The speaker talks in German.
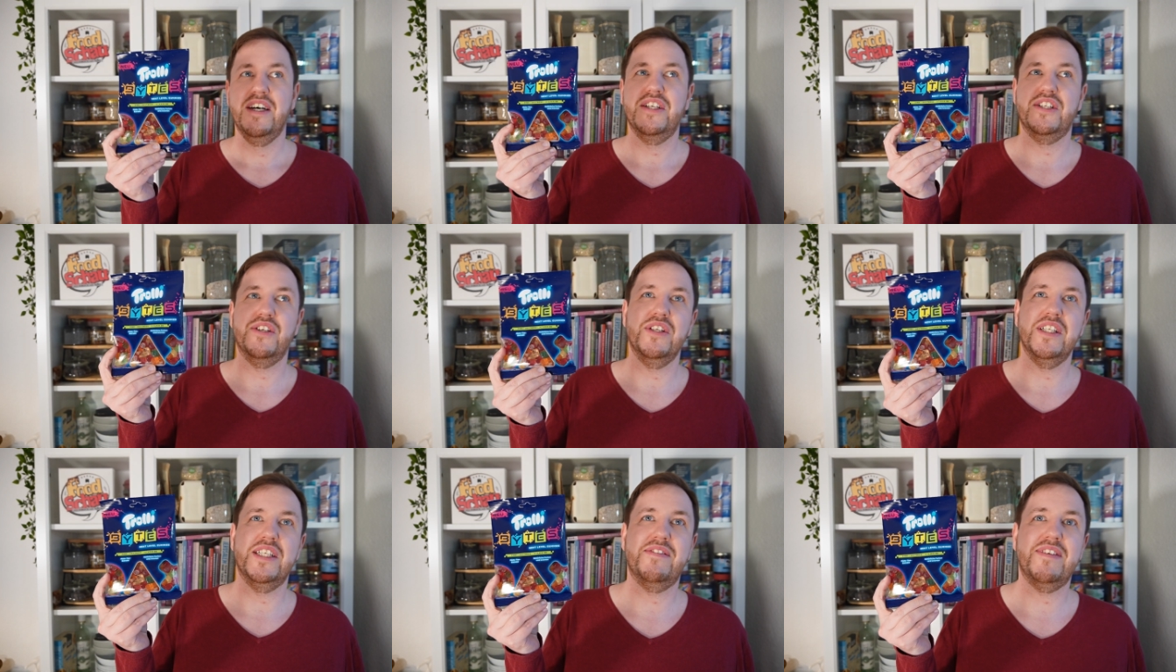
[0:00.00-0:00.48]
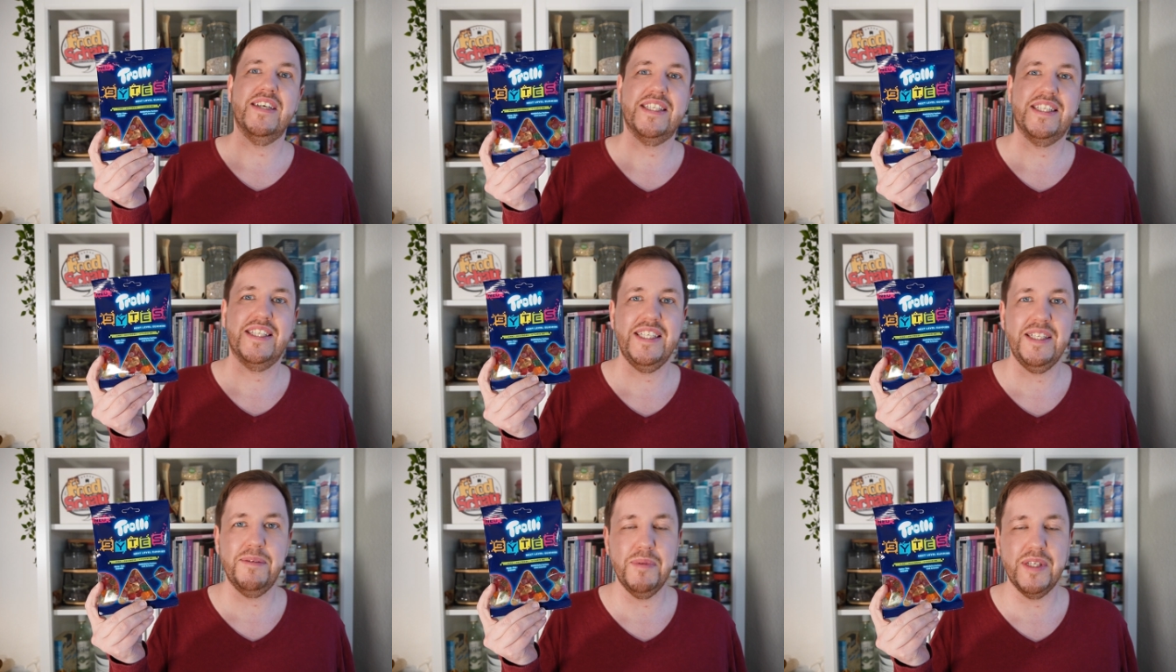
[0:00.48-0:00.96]
Sonst
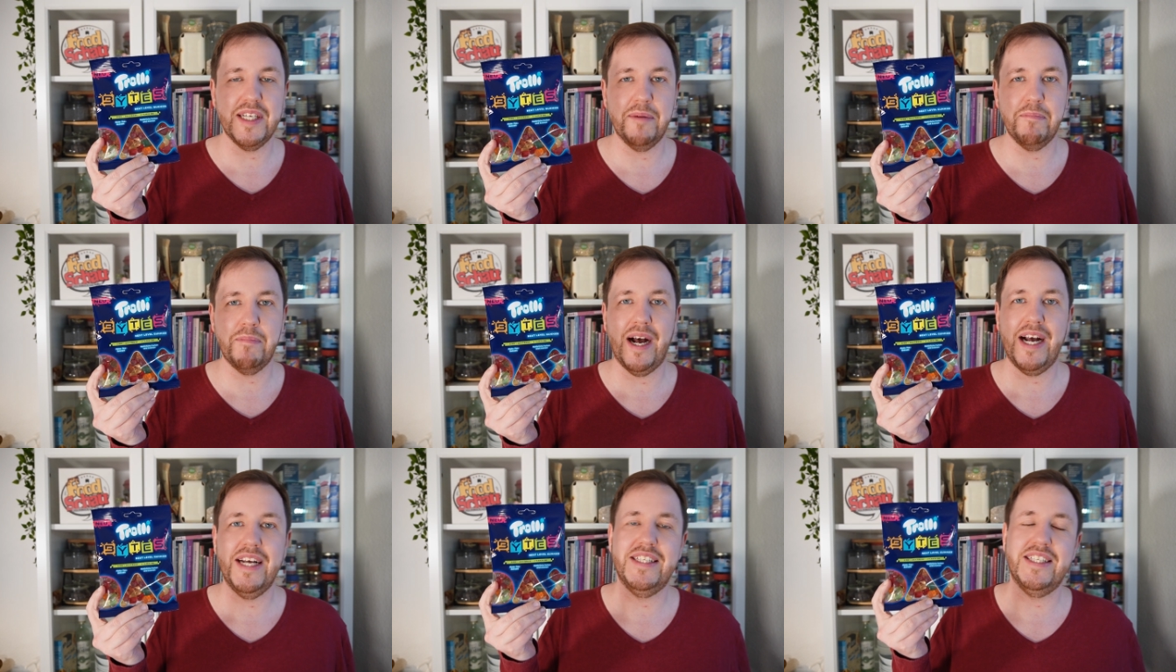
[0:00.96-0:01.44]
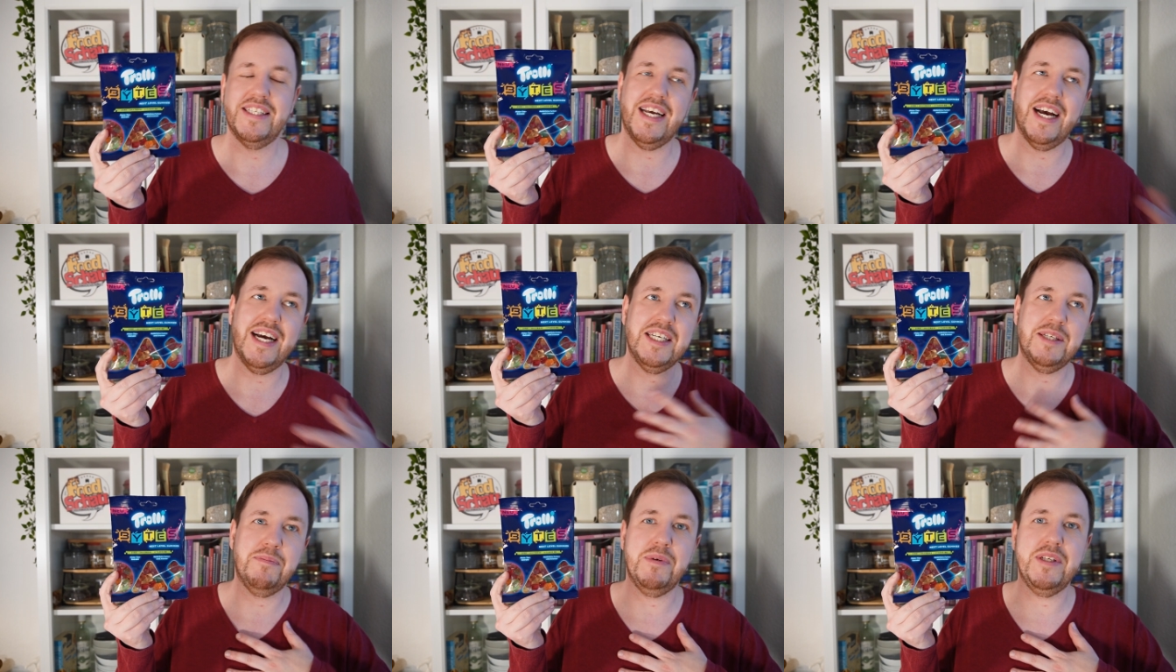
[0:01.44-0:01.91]
was zieht mich an Bytes.
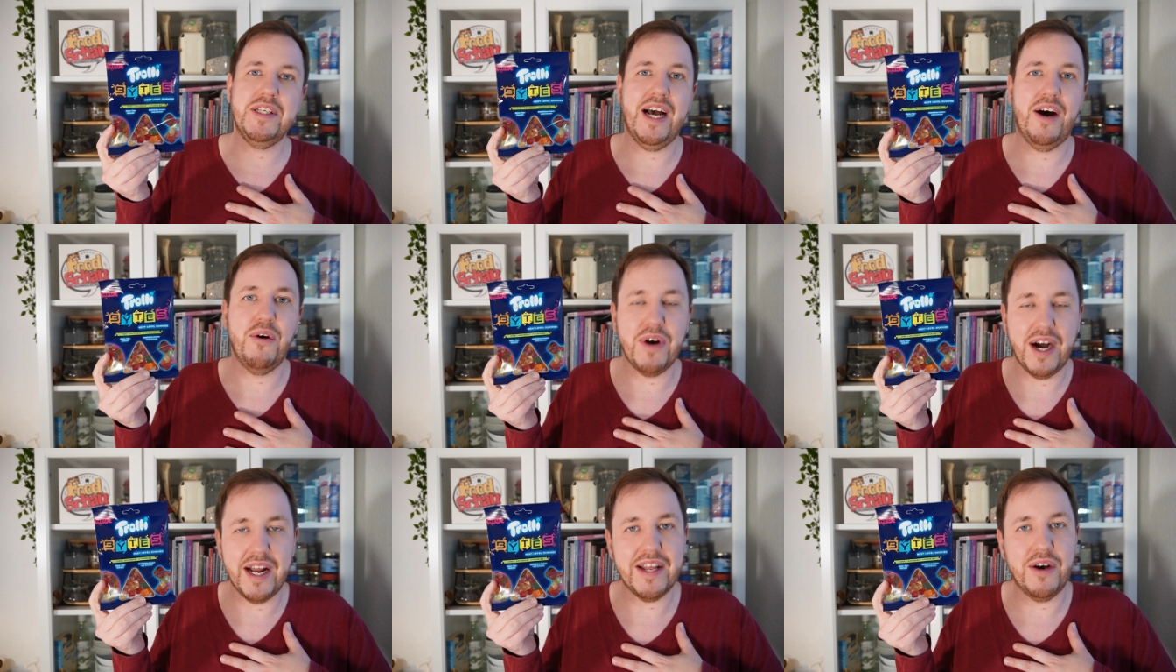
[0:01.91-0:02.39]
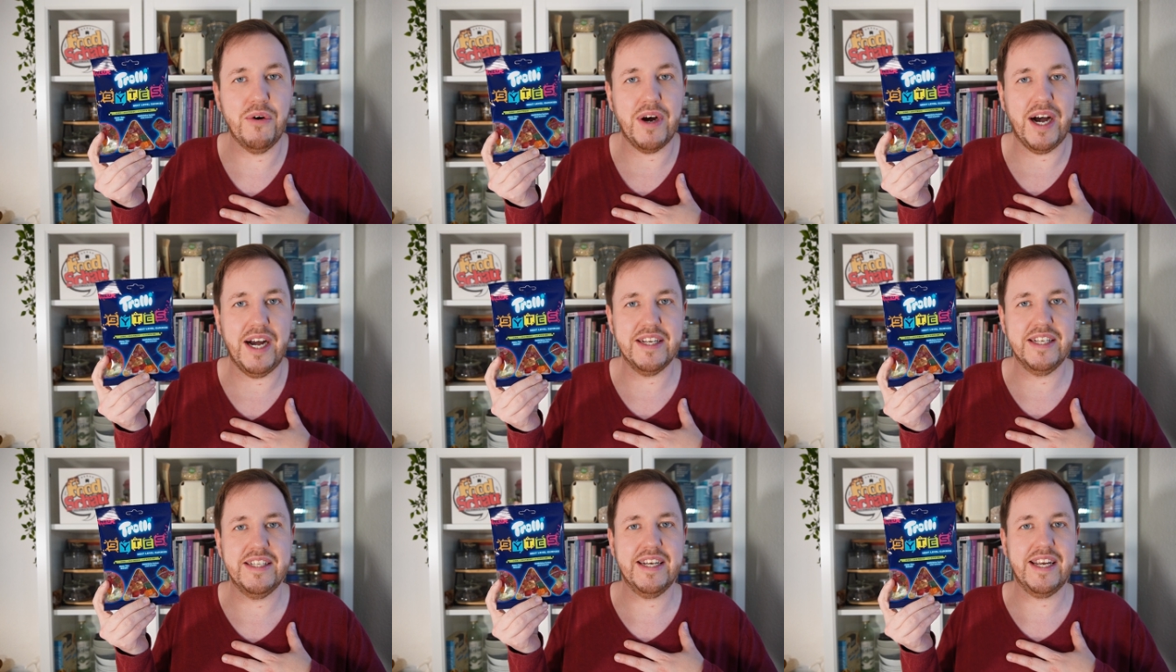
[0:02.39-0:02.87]
Ja, ich bin auch, auch
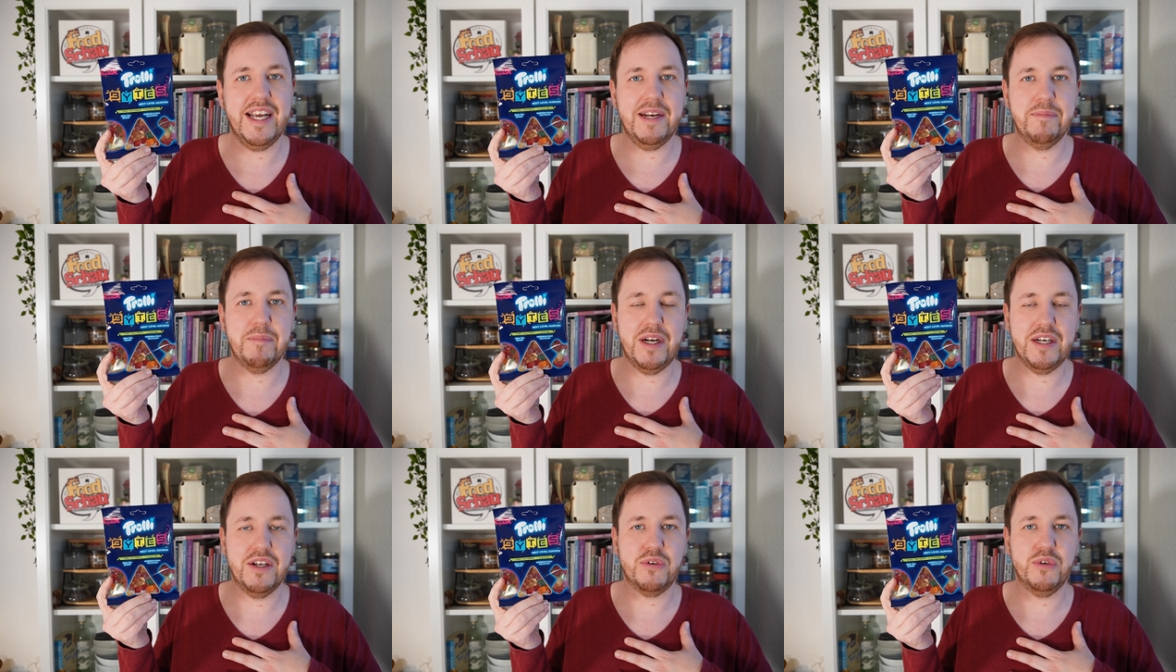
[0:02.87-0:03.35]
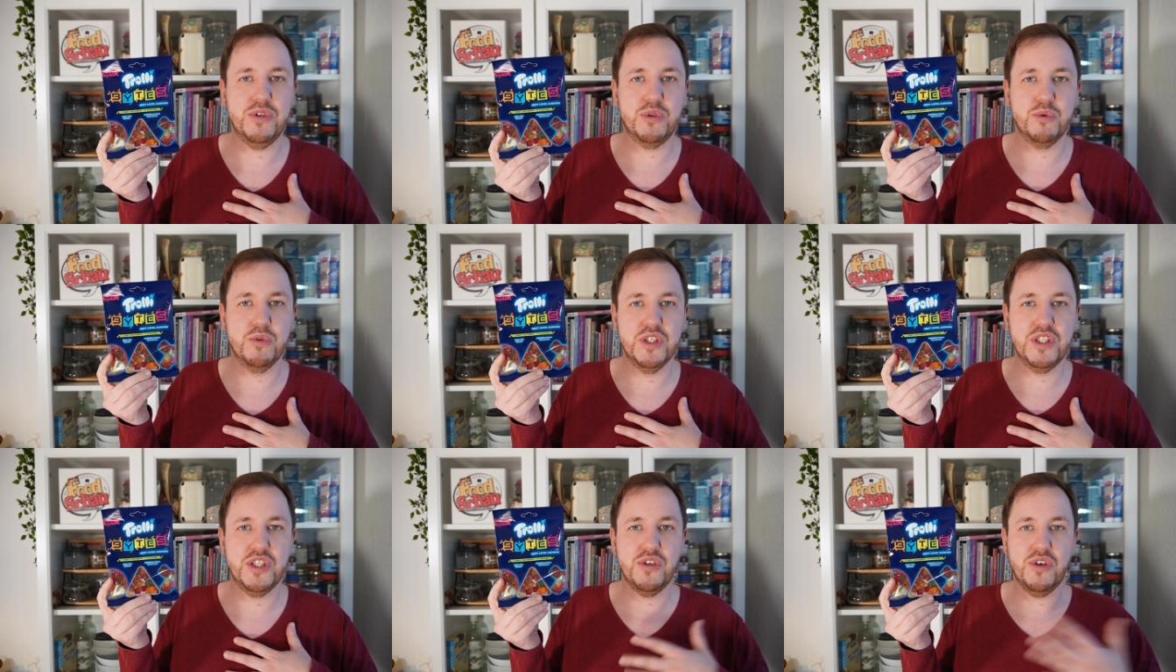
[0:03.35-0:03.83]
einer, der gerne mal an der
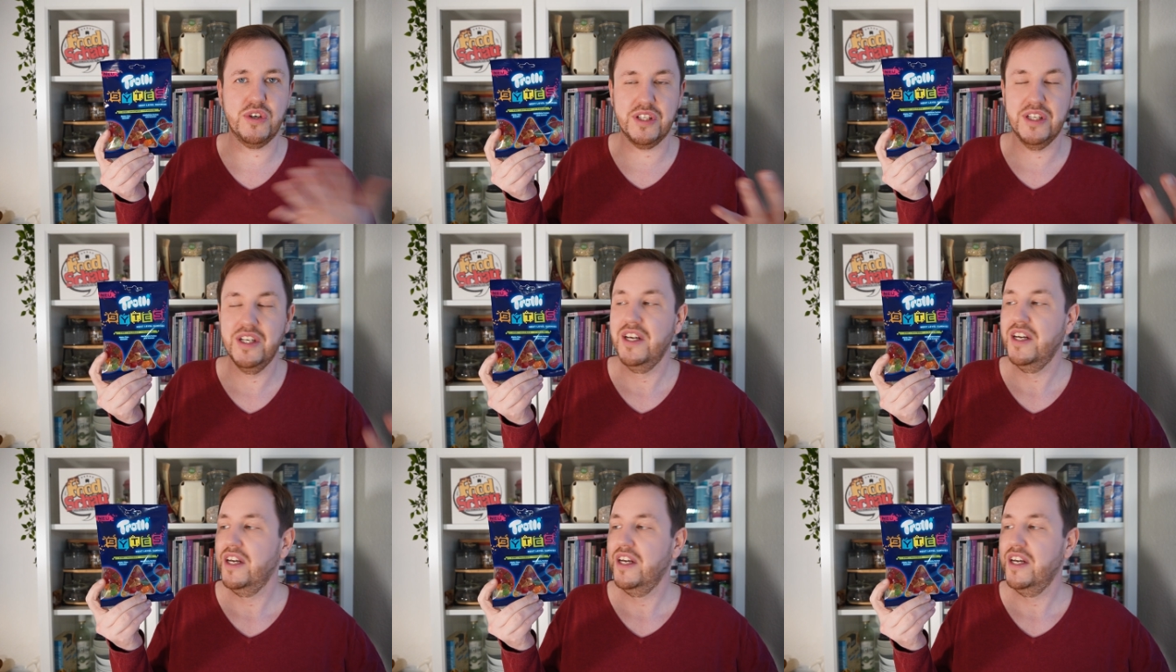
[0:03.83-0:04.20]
Konsole zockt.